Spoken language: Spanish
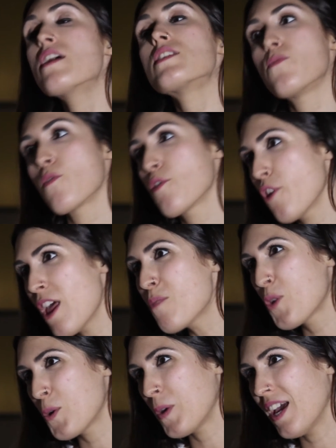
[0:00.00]
Si funcionan
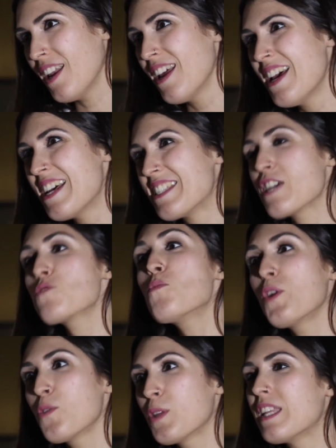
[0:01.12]
muy bien, si es
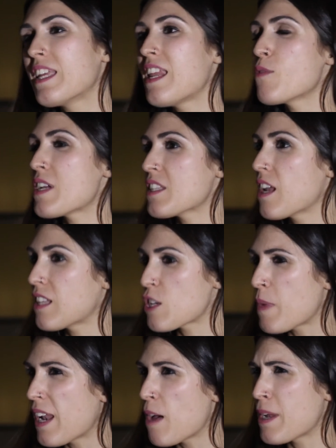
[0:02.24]
muy útil tener unas ciertas
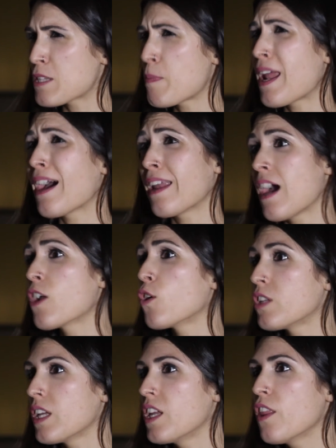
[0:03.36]
palabras para agregar
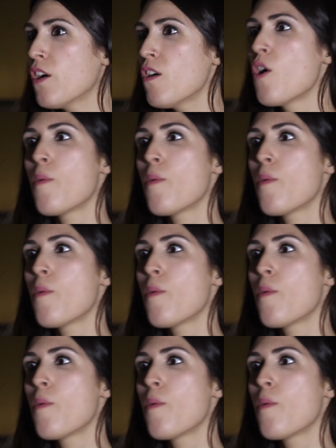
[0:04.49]
contenido,